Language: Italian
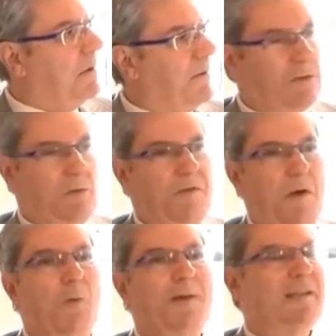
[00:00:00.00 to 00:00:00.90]
Questo gli fa
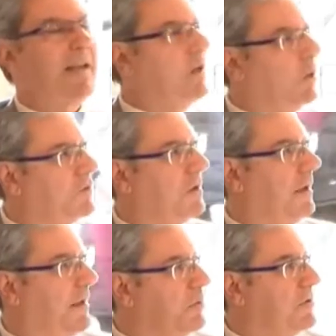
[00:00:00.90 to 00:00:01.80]
aumentare i costi
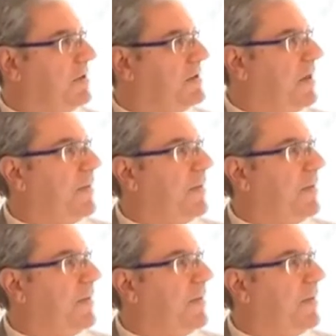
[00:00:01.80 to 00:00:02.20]
della giustizia,